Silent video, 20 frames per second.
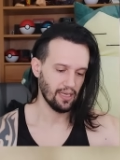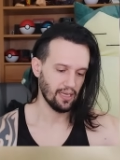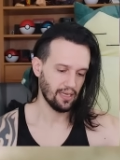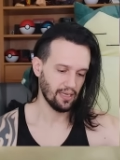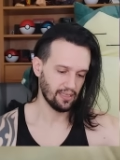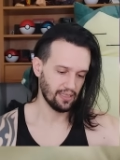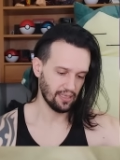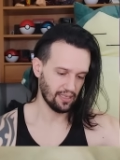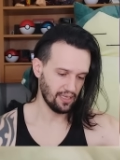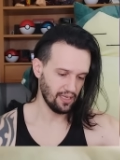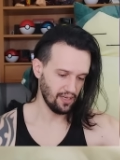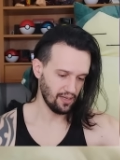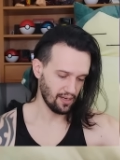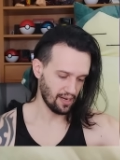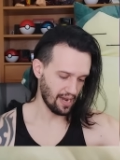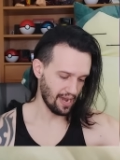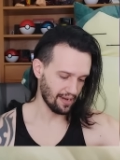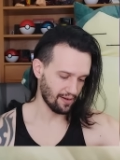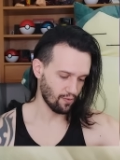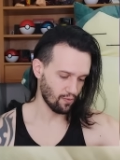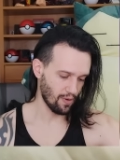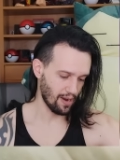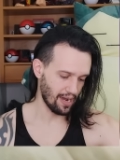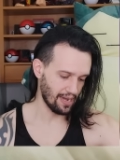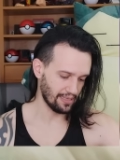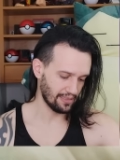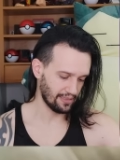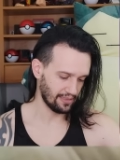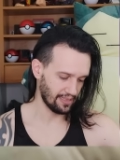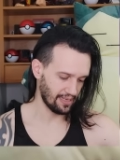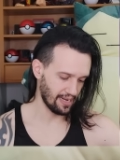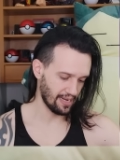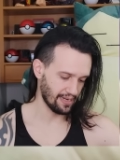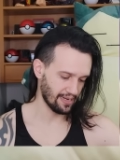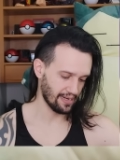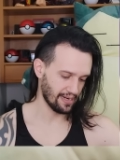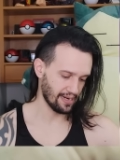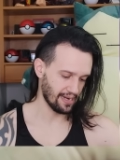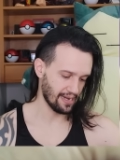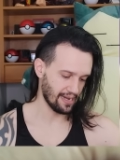Quem que é esse aqui? Raikwaza, lá
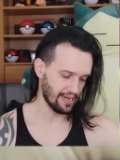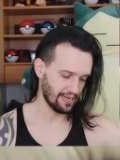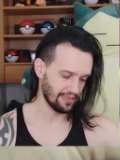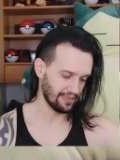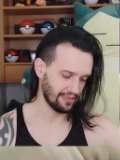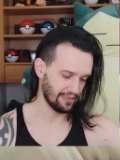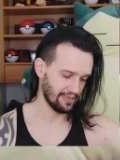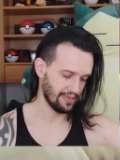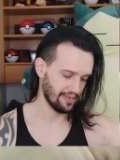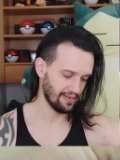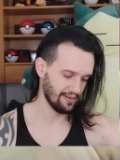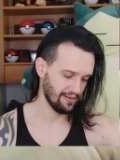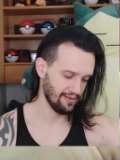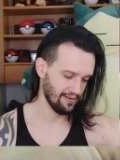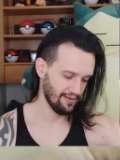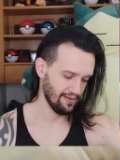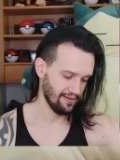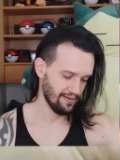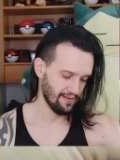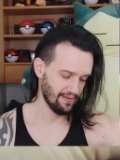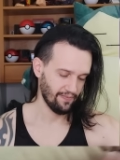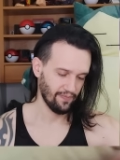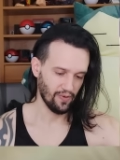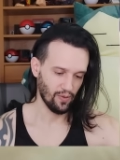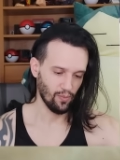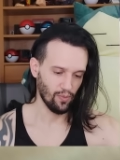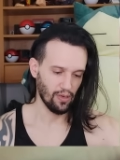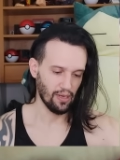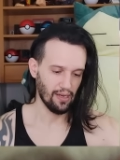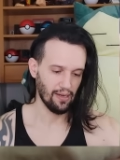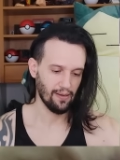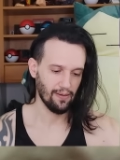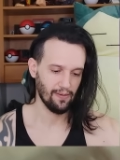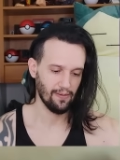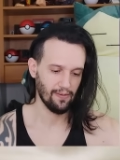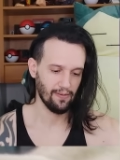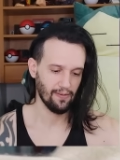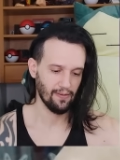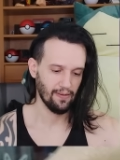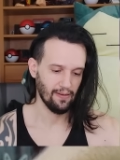em casa. Vamos lá.
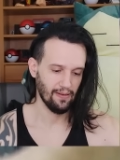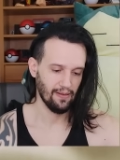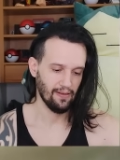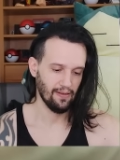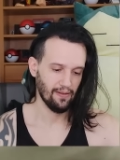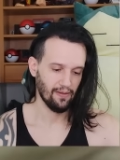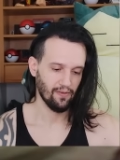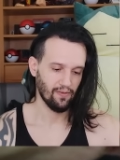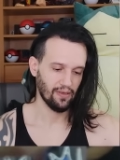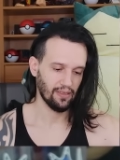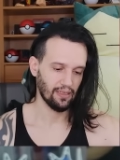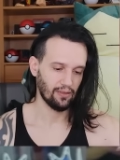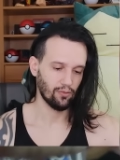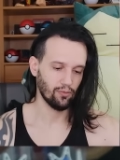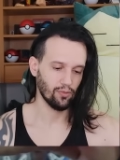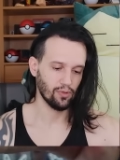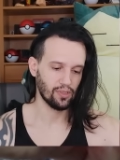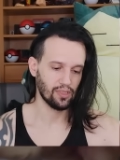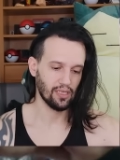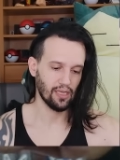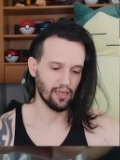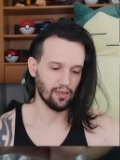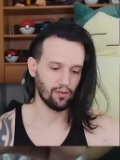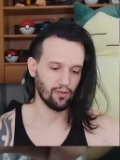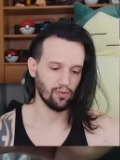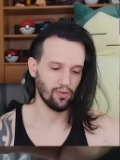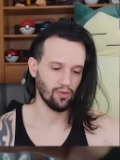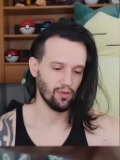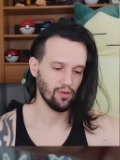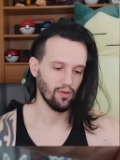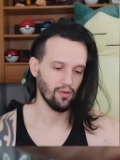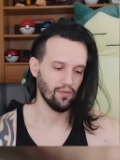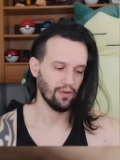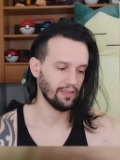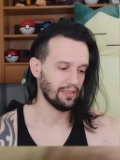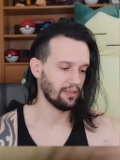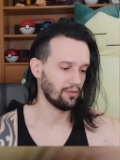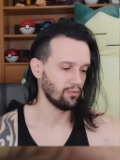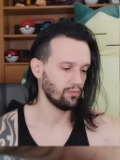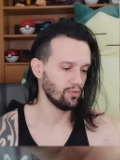Vai dar tudo certo.
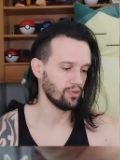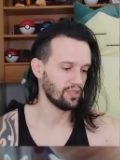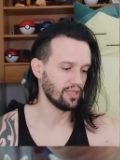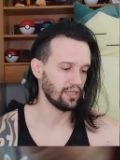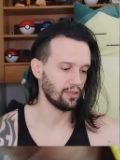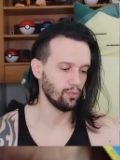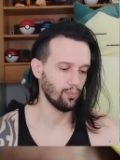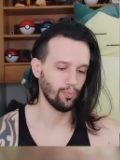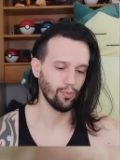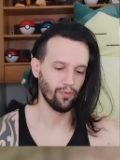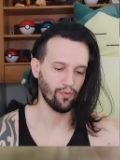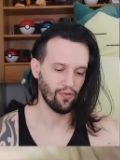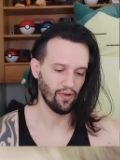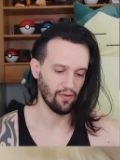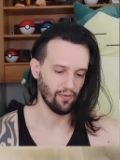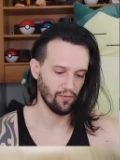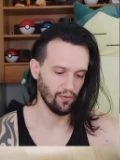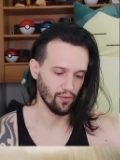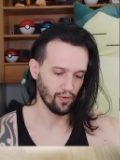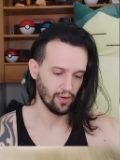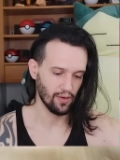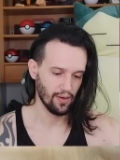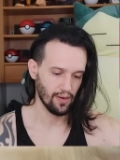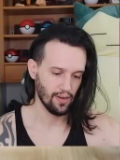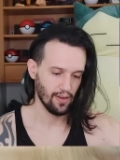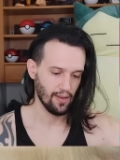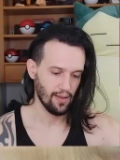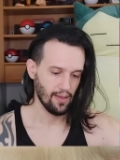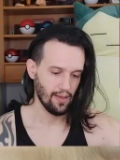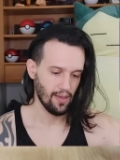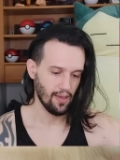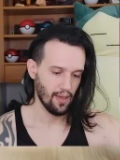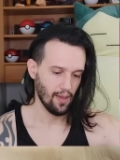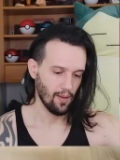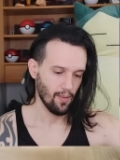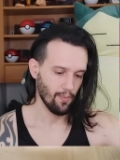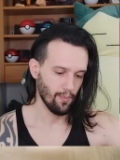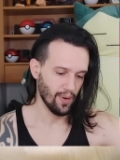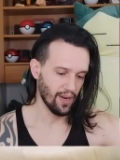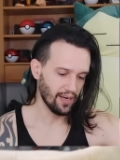Vai dar tudo certo, por favor.
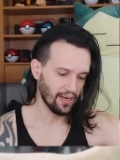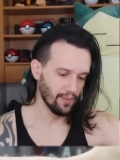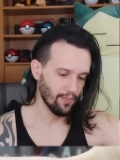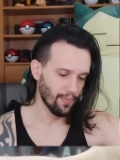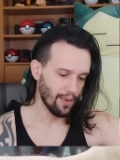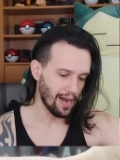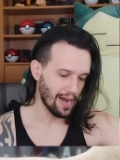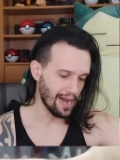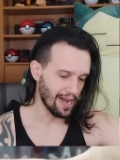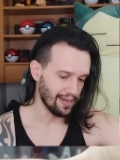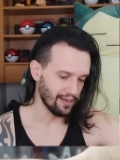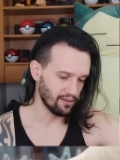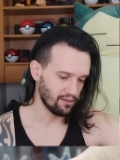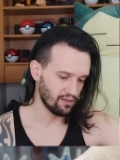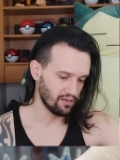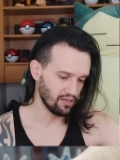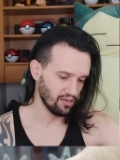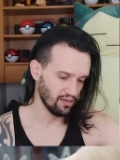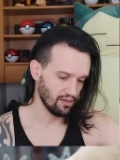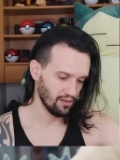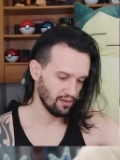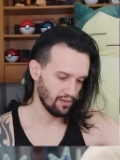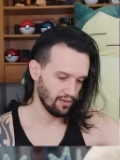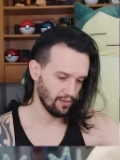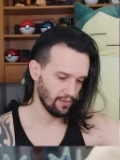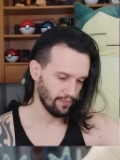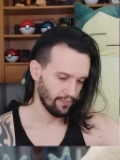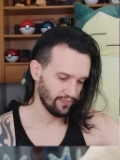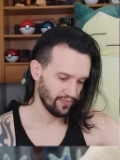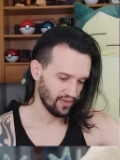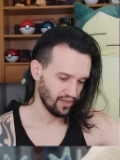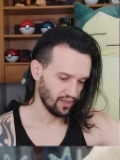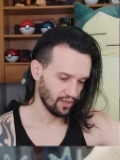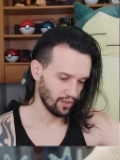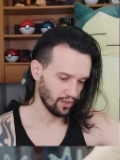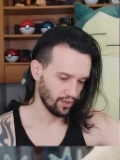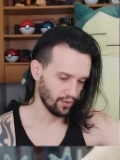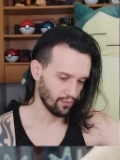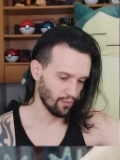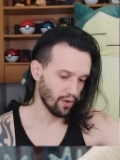Bergmite.
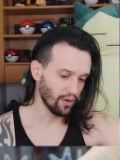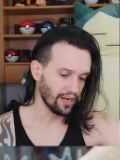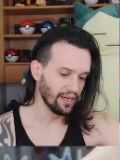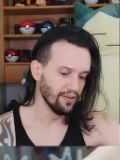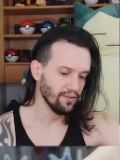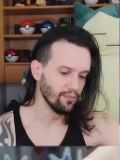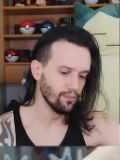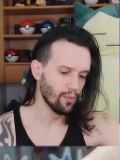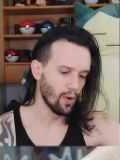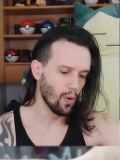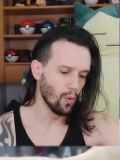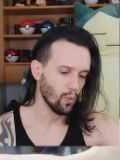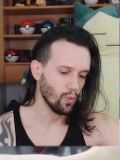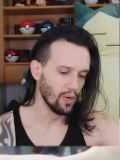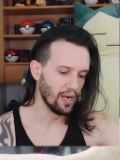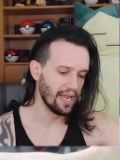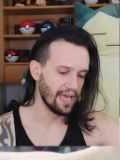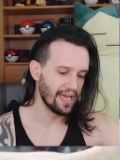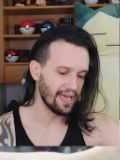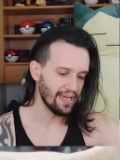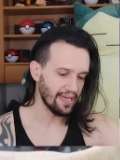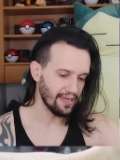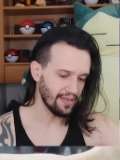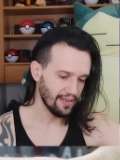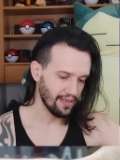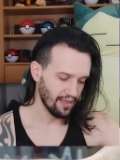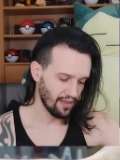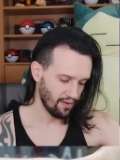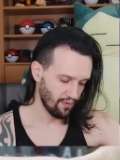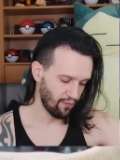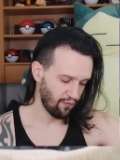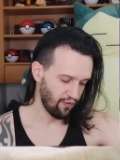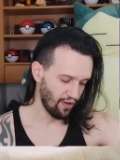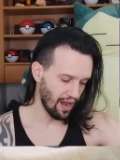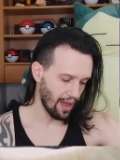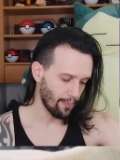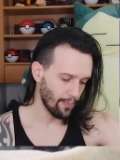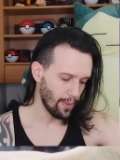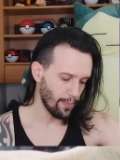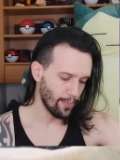Rock'n'Roller.
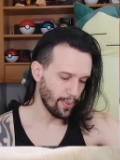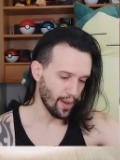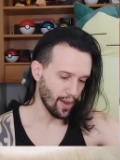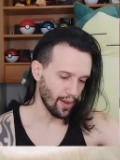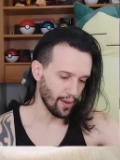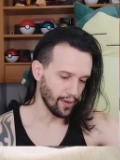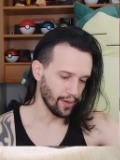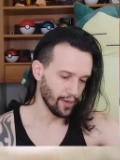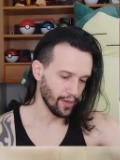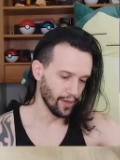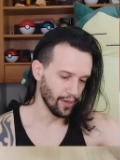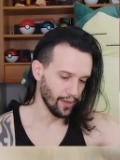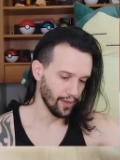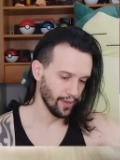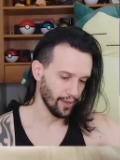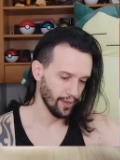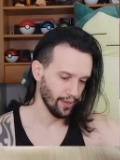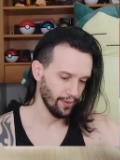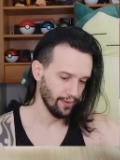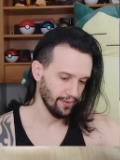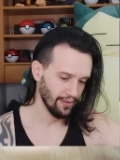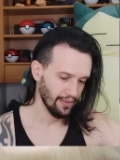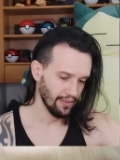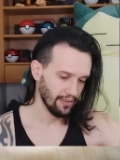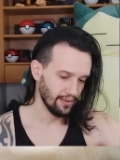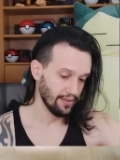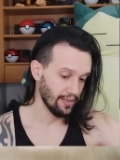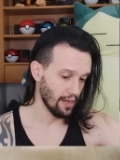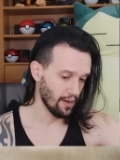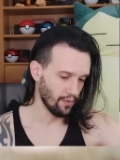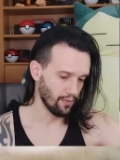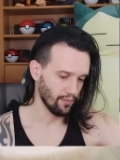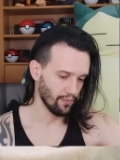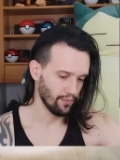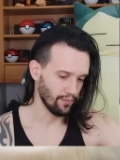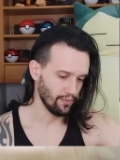Flabeber. Não.